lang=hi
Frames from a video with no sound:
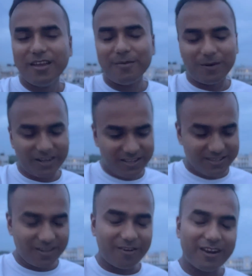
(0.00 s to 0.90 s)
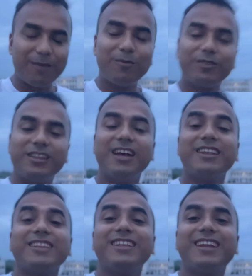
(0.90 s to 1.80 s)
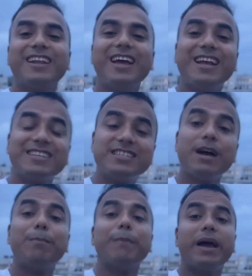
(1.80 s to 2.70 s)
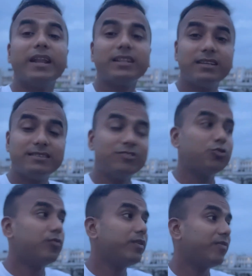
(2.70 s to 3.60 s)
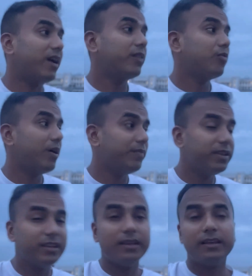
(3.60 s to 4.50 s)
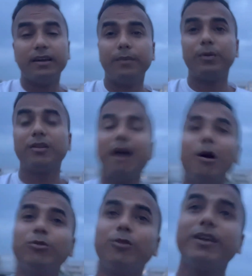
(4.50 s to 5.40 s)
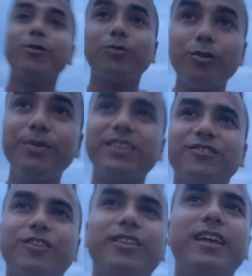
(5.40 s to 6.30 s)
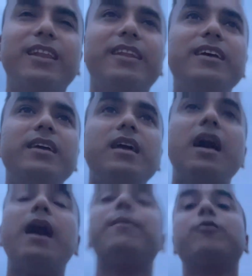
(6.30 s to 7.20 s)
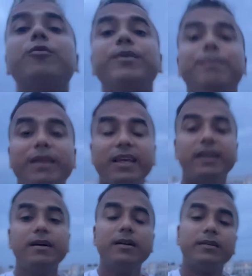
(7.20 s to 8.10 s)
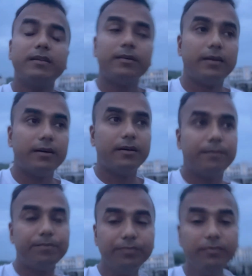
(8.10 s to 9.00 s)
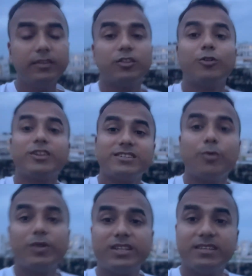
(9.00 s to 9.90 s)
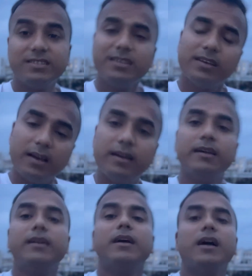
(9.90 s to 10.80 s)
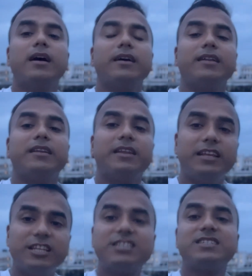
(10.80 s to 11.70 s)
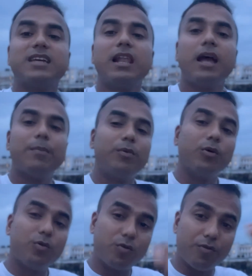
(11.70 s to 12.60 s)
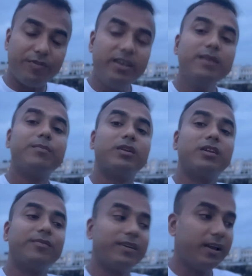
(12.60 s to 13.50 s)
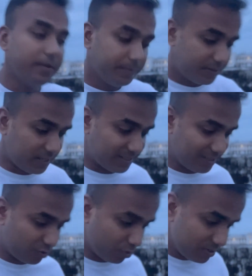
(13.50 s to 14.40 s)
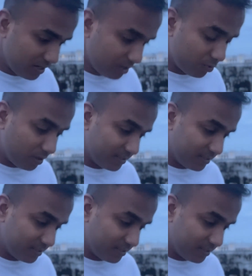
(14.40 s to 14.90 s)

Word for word: बोनस और आप लोग ध्यान देते रहना ऐसे आप मेहनत कीजिए जो भी फाइल को अभी मतलब आउट हो गया उनको भी टेंशन नहीं लेना है आपको भी मिलेगा थोड़ा सा अवॉइड कीजिए इस साल आप लोगों को भी मतलब क्या है सक्सेस हो जाएगा दो